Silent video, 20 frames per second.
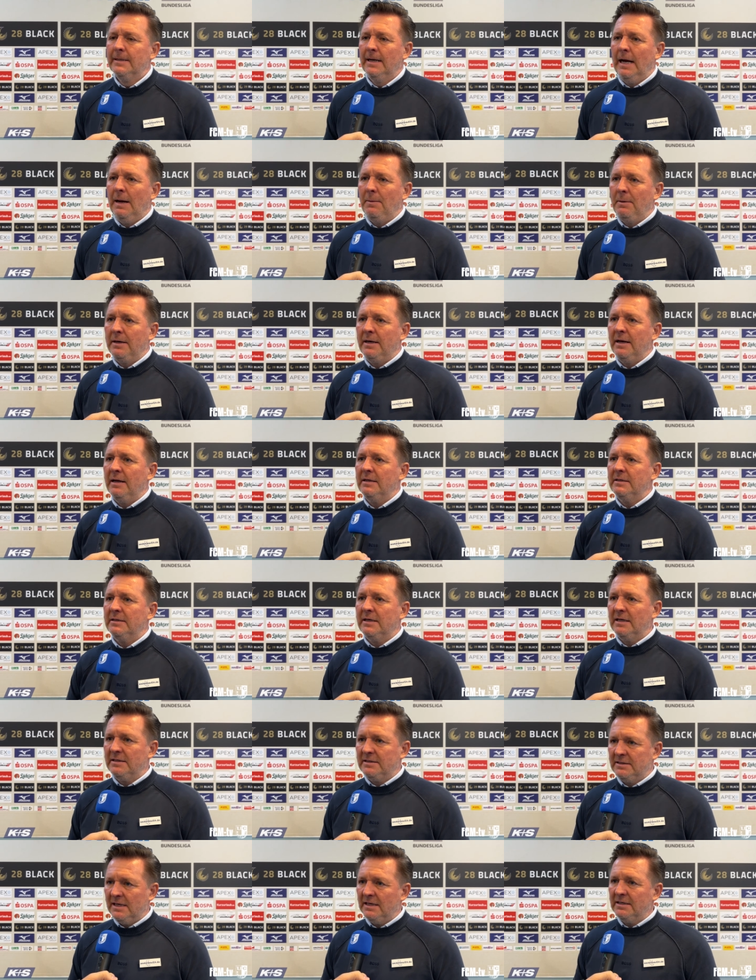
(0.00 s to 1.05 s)
Aber da,
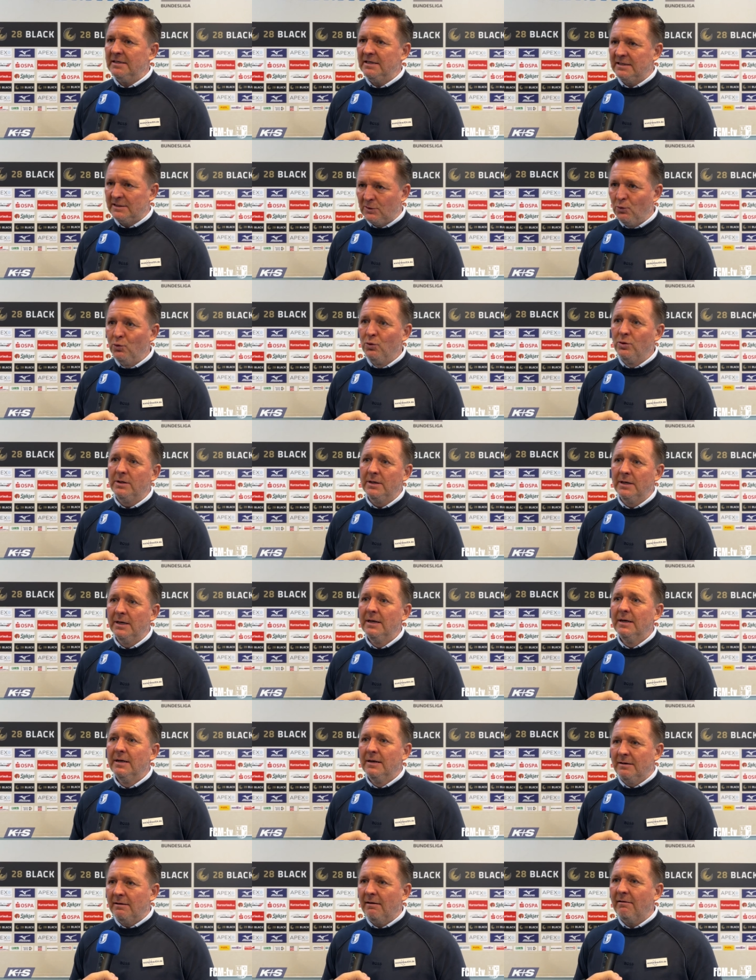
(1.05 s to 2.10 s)
das, das ist gut,
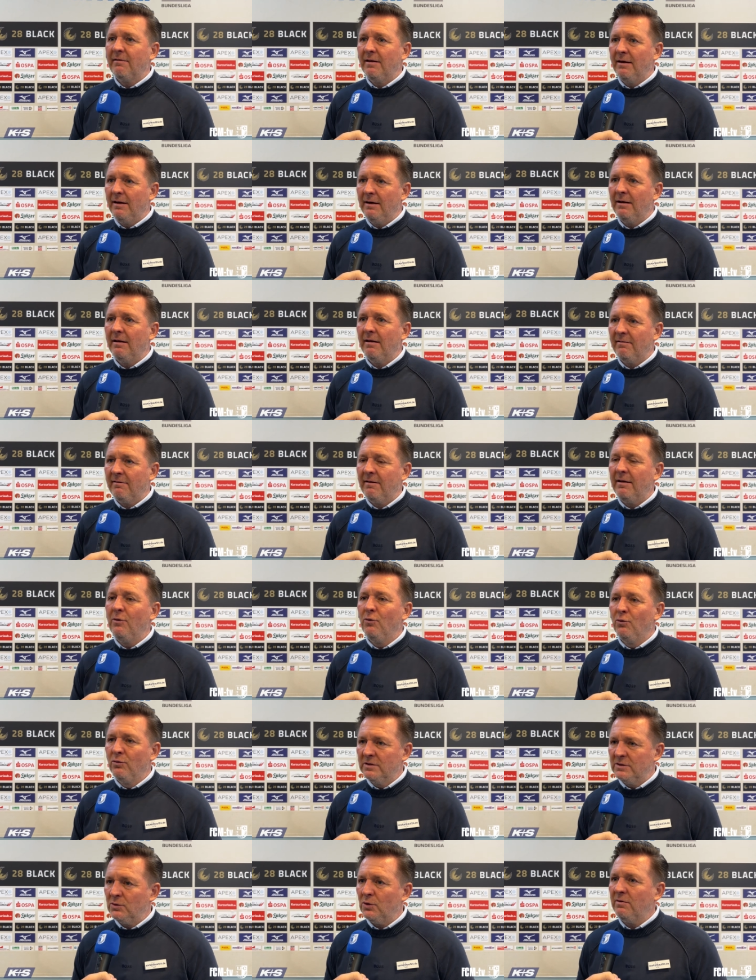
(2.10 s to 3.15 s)
dass die, dass die
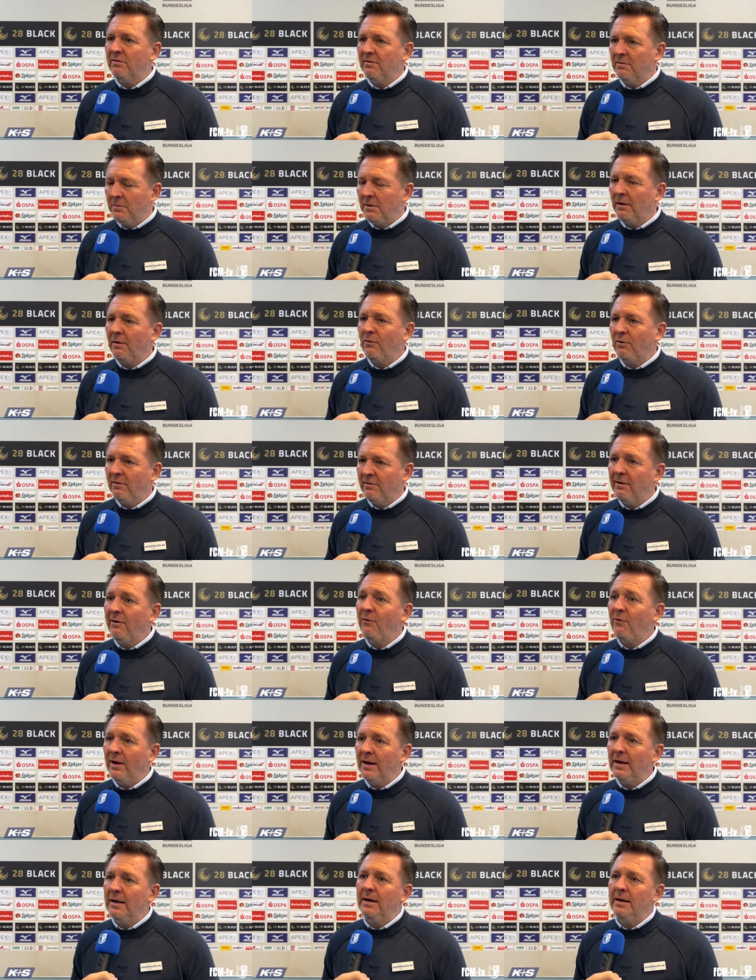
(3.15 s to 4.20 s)
Jungs trotzdem das für sich
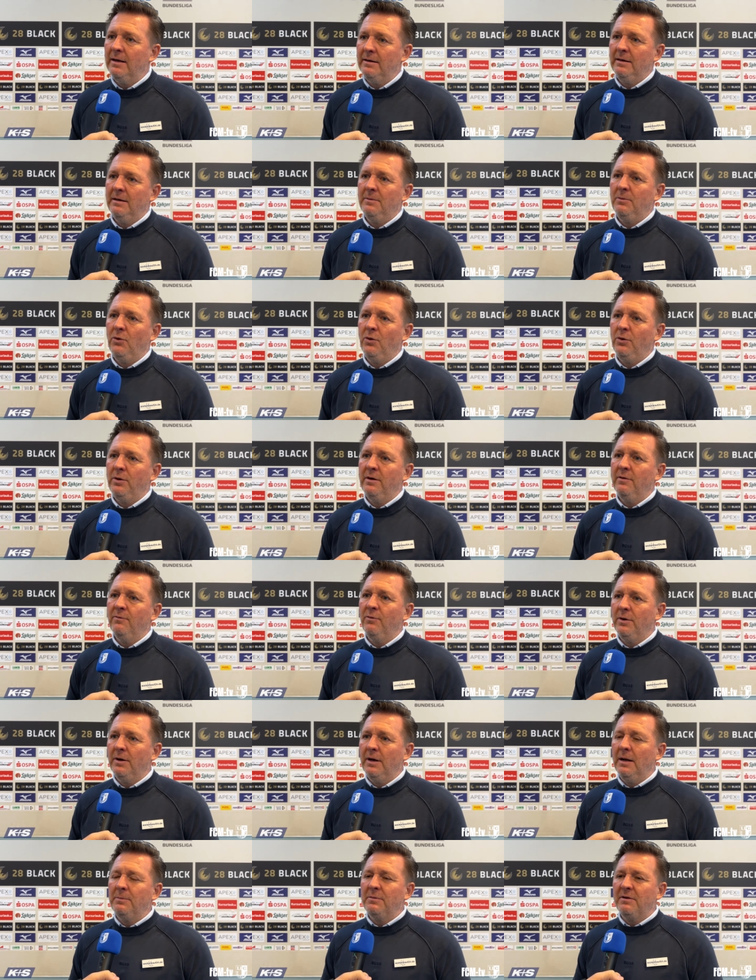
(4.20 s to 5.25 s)
ferngehalten haben, heute
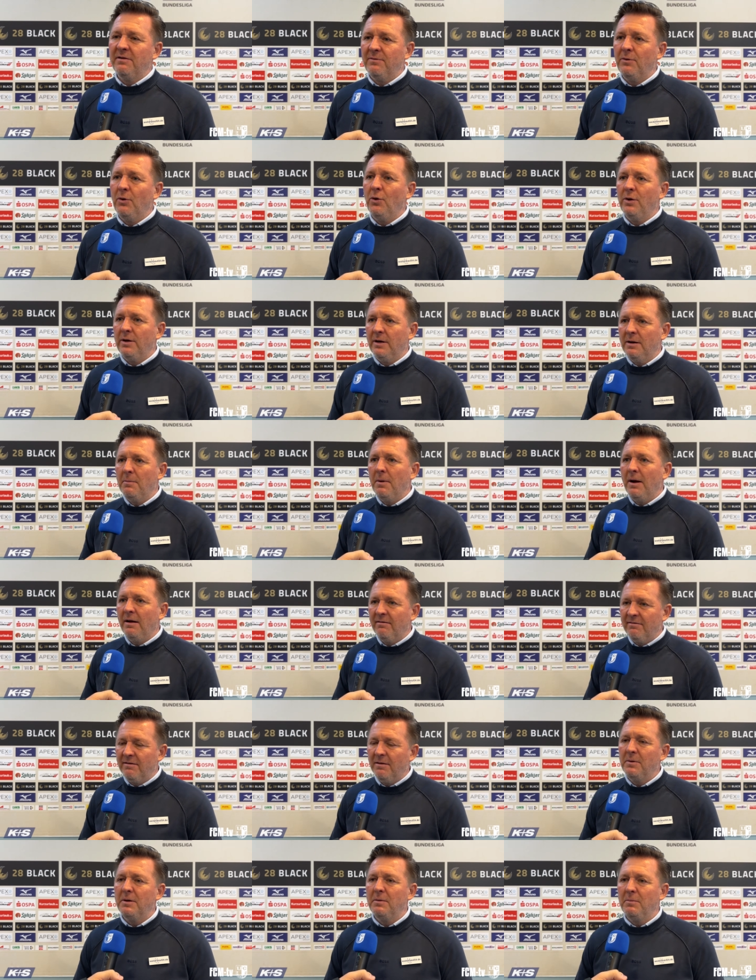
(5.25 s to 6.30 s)
gewonnen haben, dass wir heute
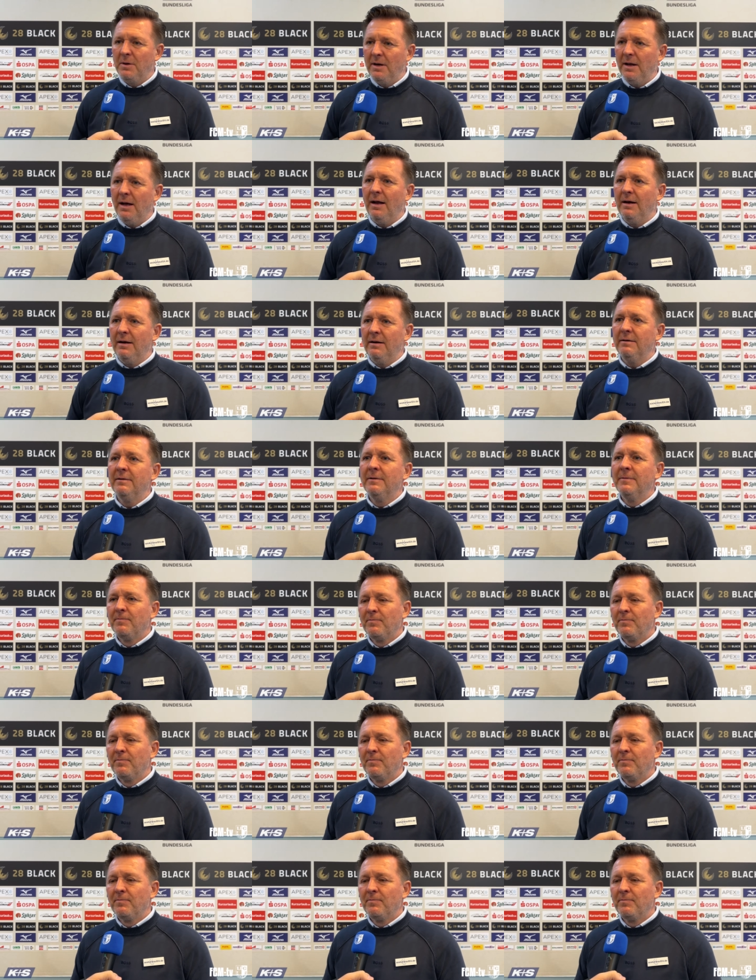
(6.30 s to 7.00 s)
gemeinsam mit, mit allen